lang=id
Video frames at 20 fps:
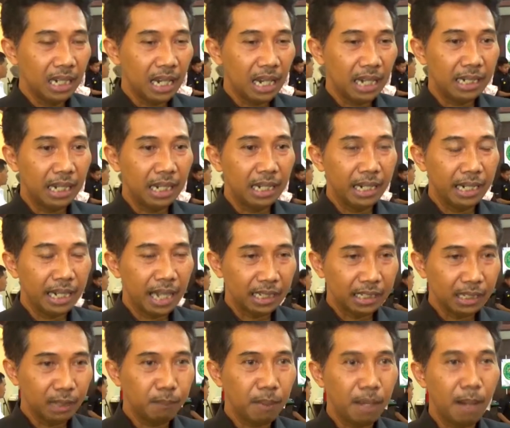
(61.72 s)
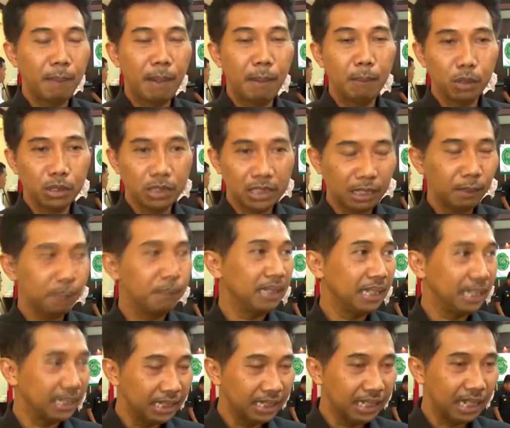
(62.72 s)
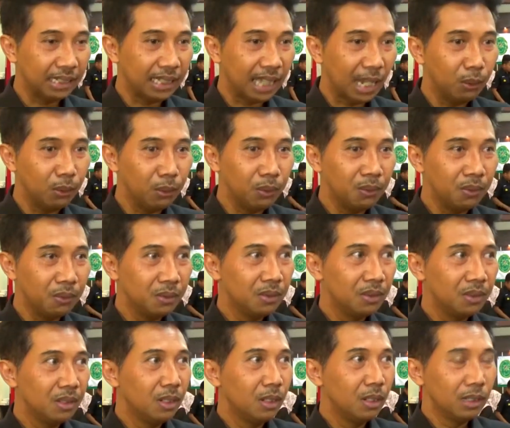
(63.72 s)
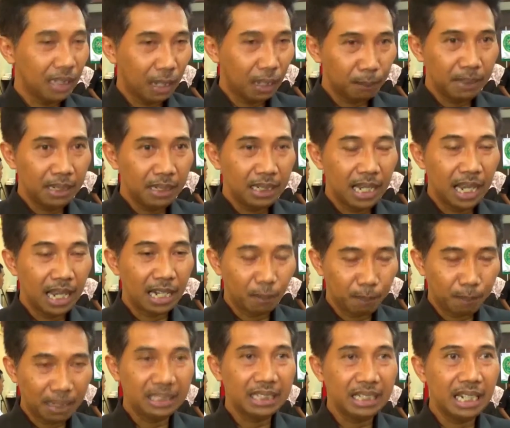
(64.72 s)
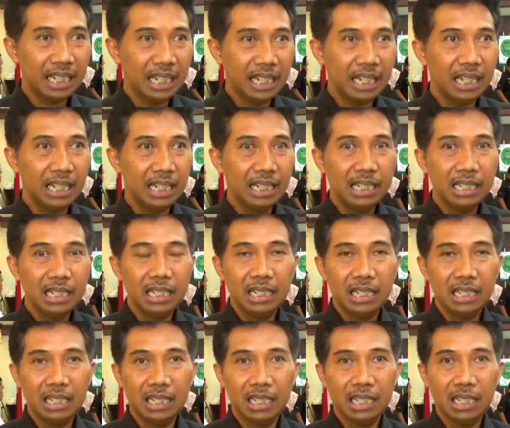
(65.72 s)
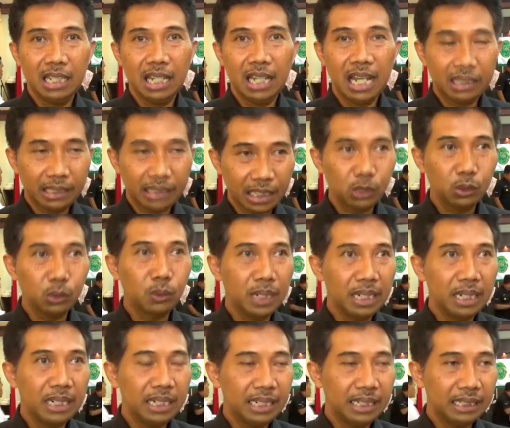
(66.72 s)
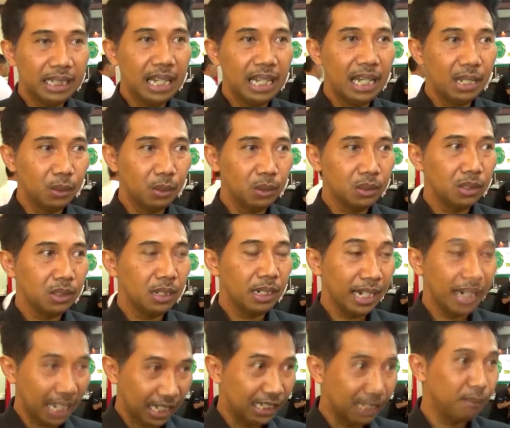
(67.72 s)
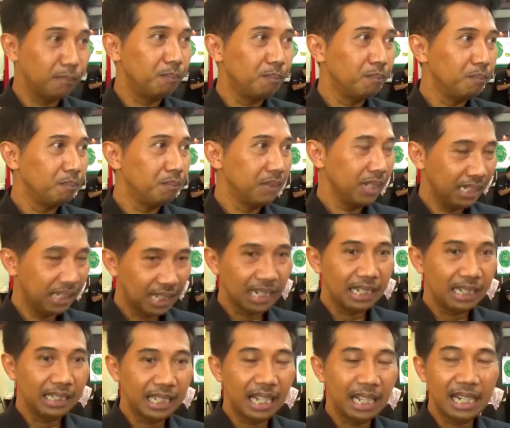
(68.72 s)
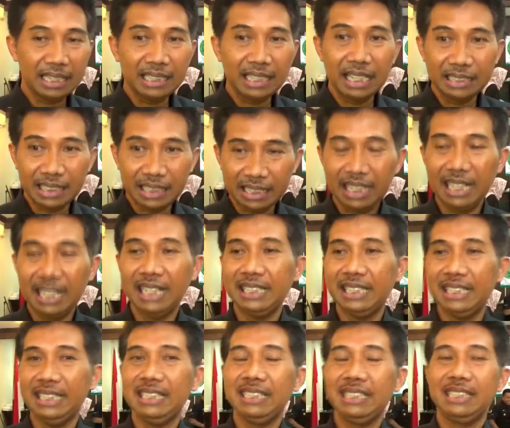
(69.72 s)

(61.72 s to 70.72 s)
ada yang negatif apa yang positif kita tidak tahu tapi harapan saya uh, tes urin kita harus negatif kita kita lihat hasilnya nanti